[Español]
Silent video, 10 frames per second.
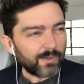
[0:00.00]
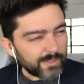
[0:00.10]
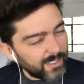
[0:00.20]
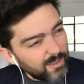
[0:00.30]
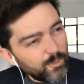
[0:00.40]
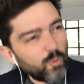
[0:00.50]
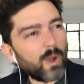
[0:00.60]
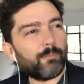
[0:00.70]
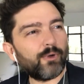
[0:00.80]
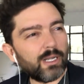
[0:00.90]
tienes muy
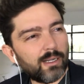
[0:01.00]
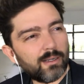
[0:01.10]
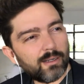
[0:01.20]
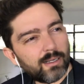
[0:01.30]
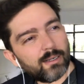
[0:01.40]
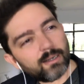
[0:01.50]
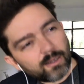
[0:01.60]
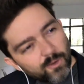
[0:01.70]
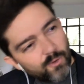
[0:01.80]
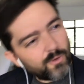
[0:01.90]
guapo el,
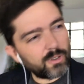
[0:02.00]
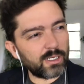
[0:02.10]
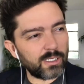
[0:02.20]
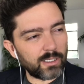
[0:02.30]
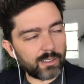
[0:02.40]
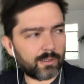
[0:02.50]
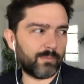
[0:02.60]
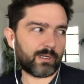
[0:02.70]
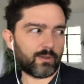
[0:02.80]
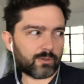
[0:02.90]
riñón. Y,
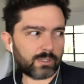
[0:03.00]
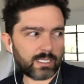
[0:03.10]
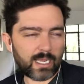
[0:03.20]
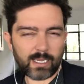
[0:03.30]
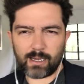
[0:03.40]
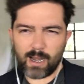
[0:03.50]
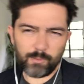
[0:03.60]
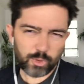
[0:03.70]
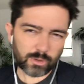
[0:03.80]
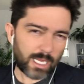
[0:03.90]
como que otros decían, qué raro.
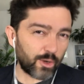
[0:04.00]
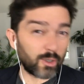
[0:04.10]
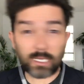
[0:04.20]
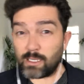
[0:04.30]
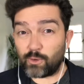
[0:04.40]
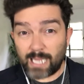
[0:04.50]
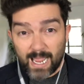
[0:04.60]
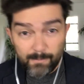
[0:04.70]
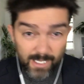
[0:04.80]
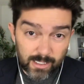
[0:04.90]
Pues total, yo creo que hicieron
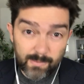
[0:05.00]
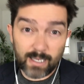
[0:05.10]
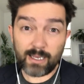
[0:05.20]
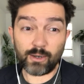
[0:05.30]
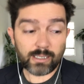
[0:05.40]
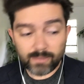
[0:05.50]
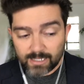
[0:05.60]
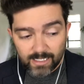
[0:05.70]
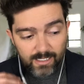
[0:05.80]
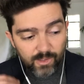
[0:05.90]
queja masiva y dijeron, ¿sabes
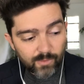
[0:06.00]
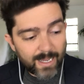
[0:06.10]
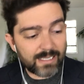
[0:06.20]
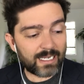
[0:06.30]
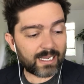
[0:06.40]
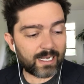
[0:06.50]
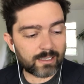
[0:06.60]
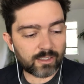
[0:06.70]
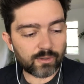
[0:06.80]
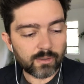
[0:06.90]
qué? Te nos vas del
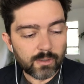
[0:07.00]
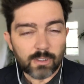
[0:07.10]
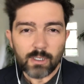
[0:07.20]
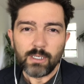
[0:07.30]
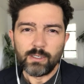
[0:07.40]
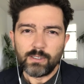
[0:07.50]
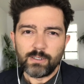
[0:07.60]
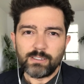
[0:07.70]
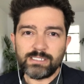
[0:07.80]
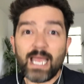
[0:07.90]
ejército.
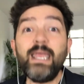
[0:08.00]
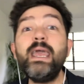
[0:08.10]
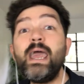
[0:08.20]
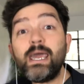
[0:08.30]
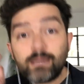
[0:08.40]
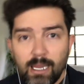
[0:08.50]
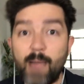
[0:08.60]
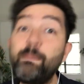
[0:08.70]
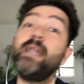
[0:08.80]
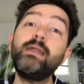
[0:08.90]
Y ahí es,
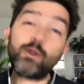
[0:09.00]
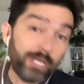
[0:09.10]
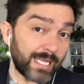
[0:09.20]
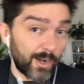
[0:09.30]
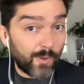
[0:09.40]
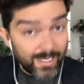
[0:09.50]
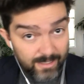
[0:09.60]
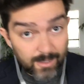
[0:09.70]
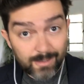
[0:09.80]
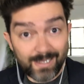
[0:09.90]
apenas ahorita no antes,